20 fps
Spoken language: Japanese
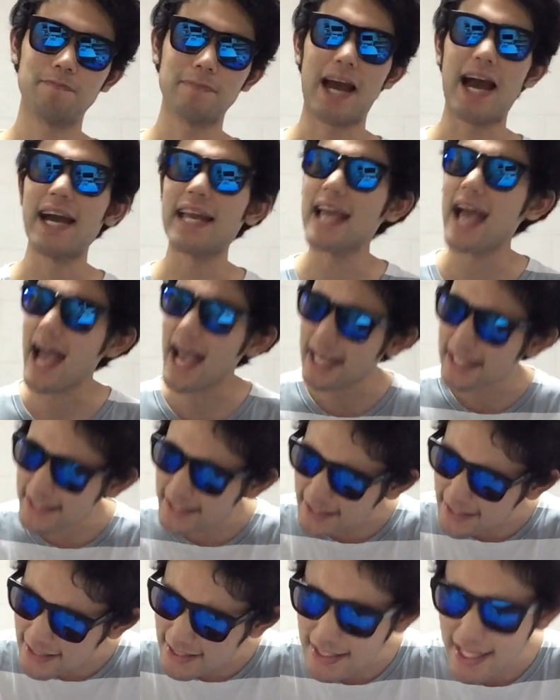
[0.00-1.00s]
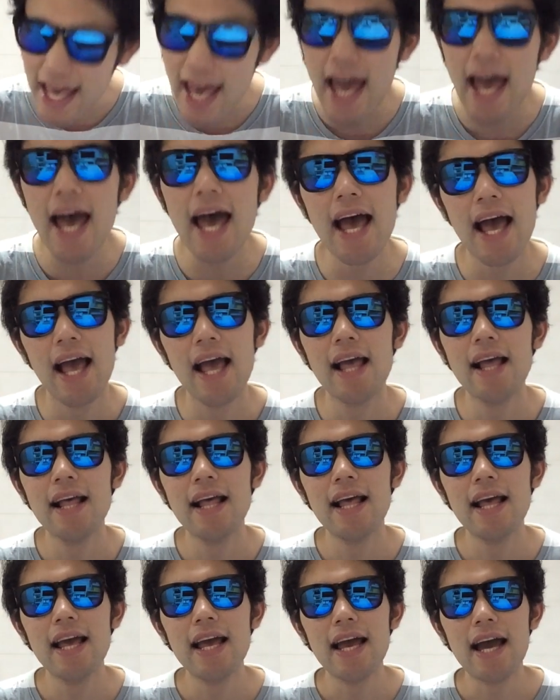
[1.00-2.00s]
早いっすね
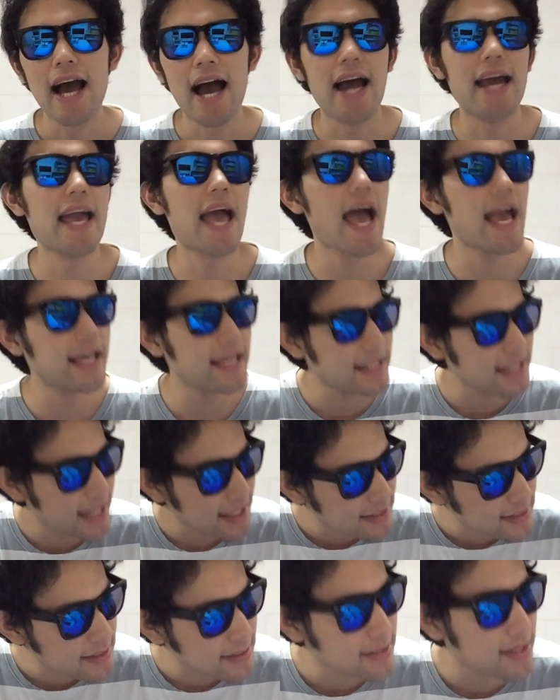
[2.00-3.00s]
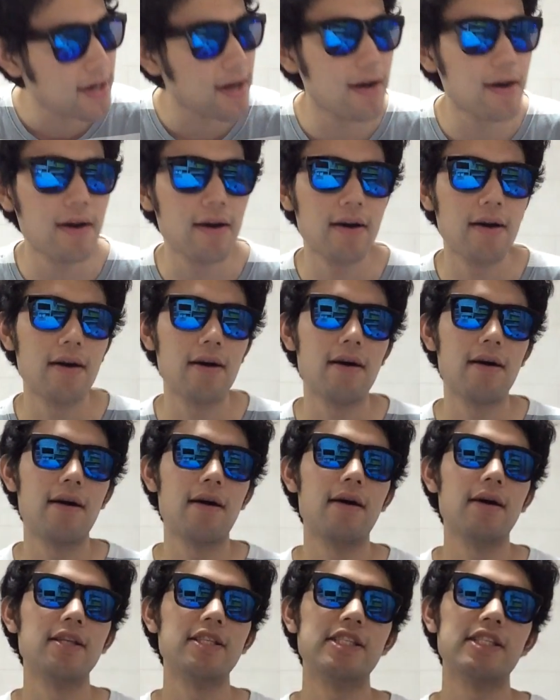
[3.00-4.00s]
早いです
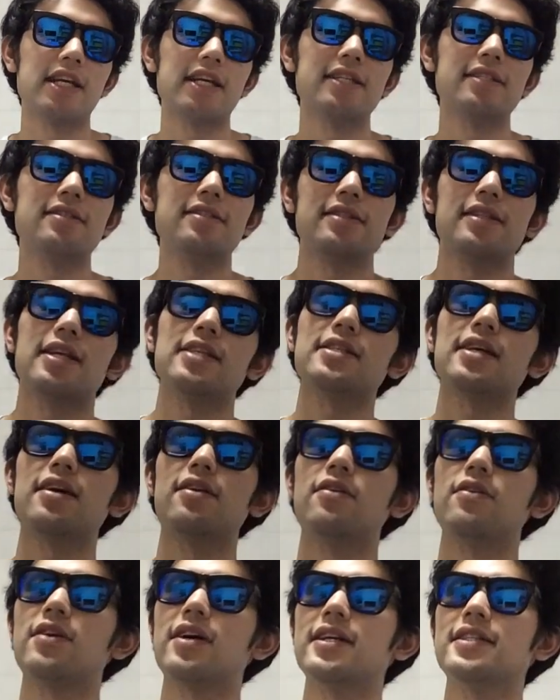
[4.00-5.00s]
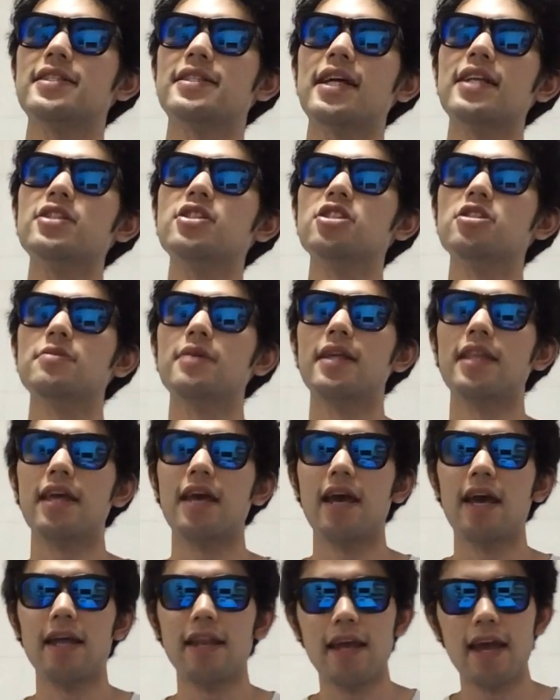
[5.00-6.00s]
よ1月1日から6月30日ま
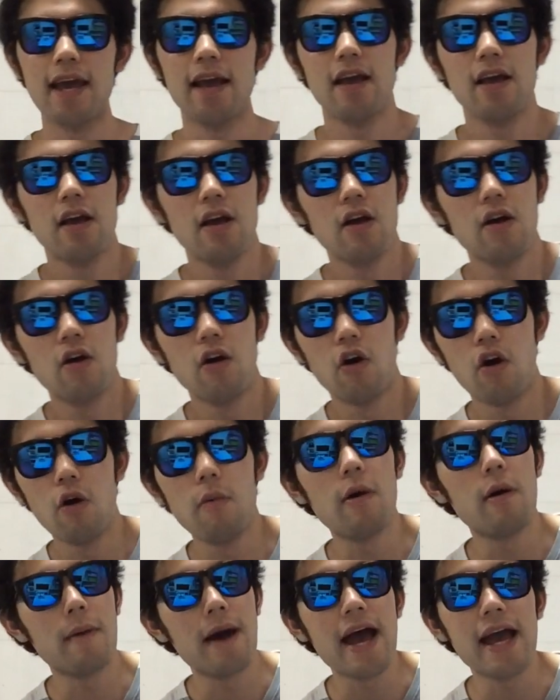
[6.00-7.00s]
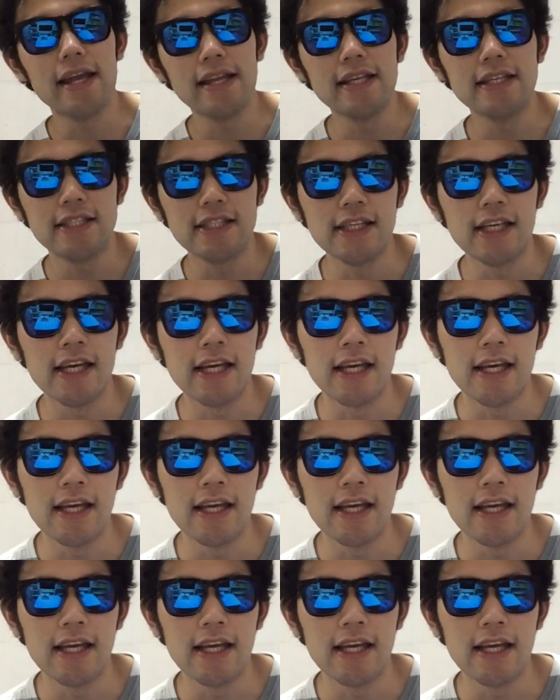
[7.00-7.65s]
でねほぼ毎日